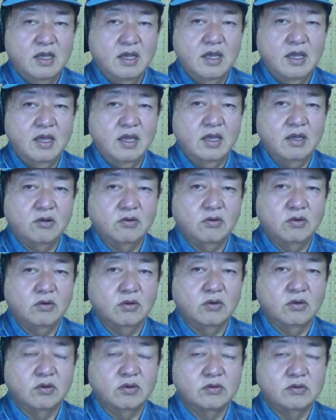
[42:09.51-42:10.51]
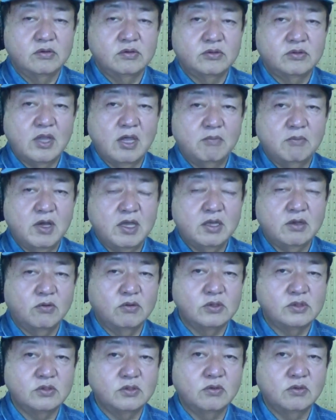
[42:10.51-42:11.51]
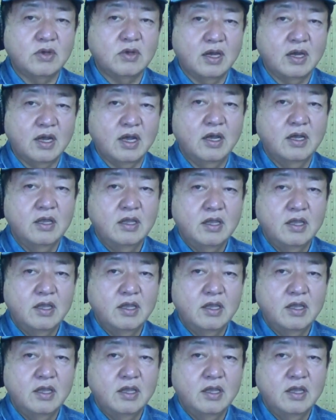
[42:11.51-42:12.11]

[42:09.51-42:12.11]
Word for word: えー、この普天間飛行場から、